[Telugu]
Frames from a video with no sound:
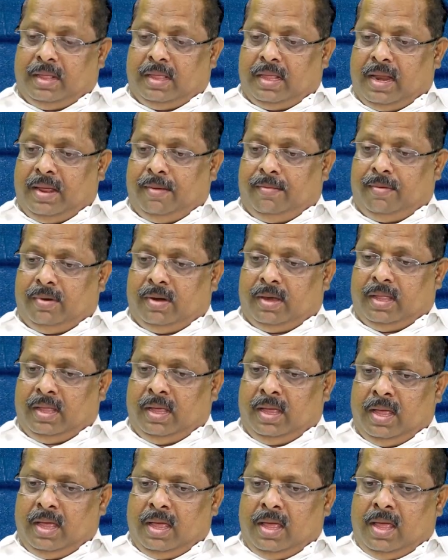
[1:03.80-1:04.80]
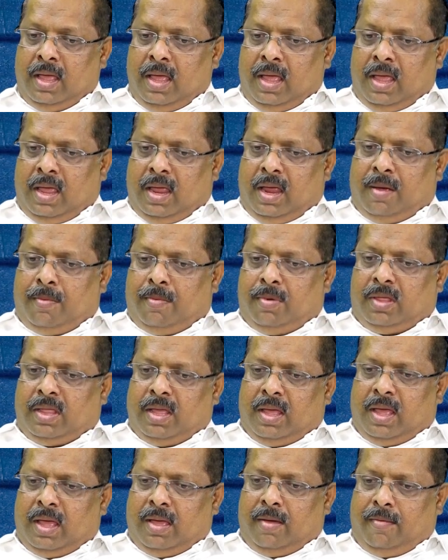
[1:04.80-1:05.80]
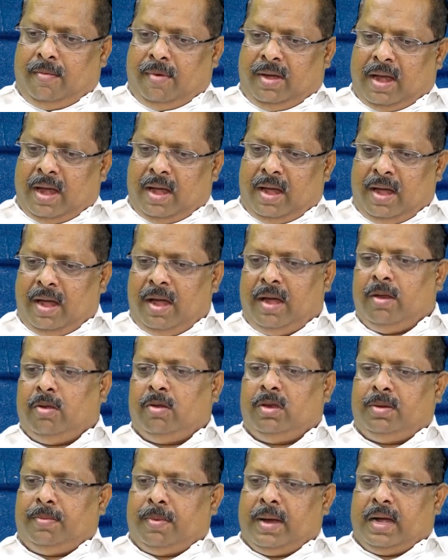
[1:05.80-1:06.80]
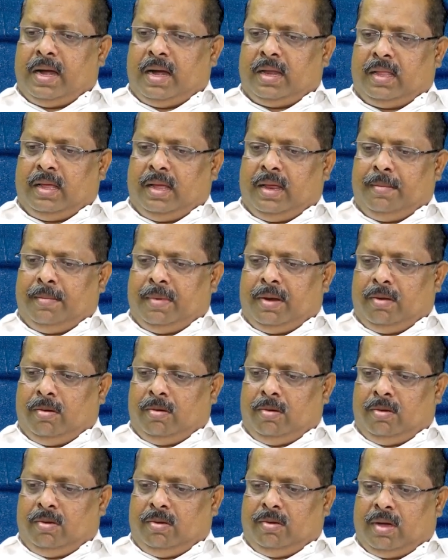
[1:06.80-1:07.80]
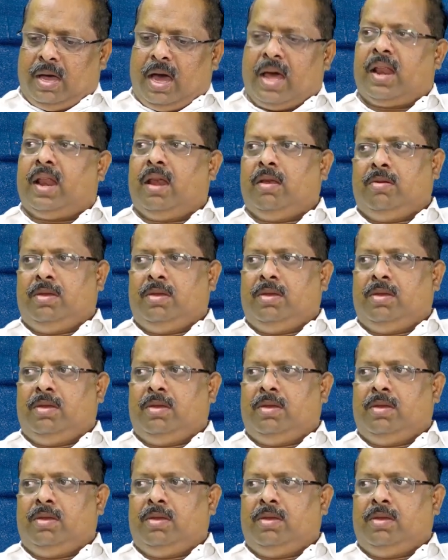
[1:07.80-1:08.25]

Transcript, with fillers: మంత్ లైఫ్ ఉంటుంది ఇకపోతే వీటన్నిటి గురించి మాట్లాడతాం కానీ మనం కారాల